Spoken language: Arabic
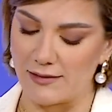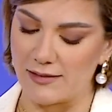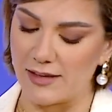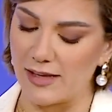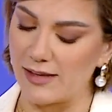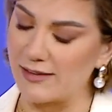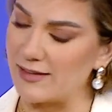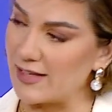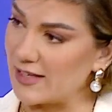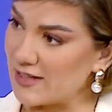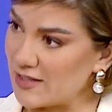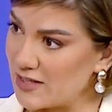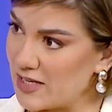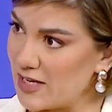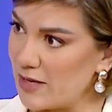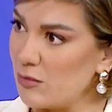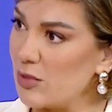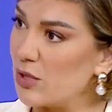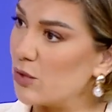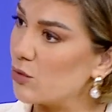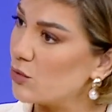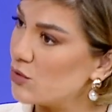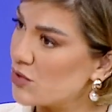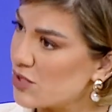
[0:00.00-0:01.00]
تاخذي
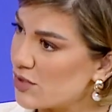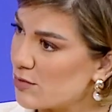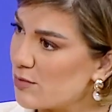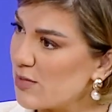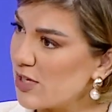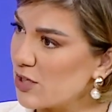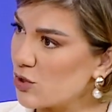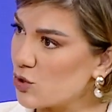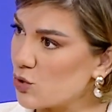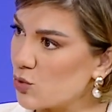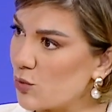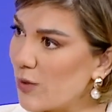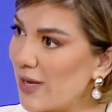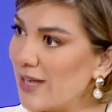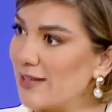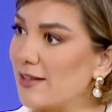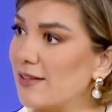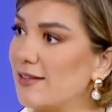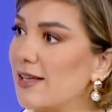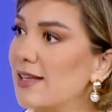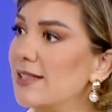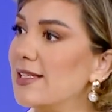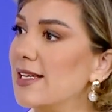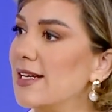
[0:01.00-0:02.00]
كريم يكون سميك شوي
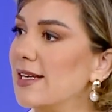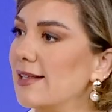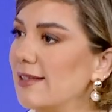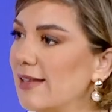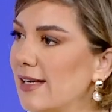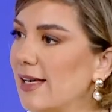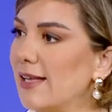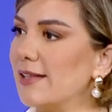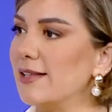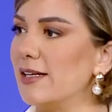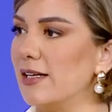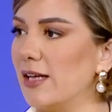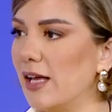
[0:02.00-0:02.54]
تقدري تاخذي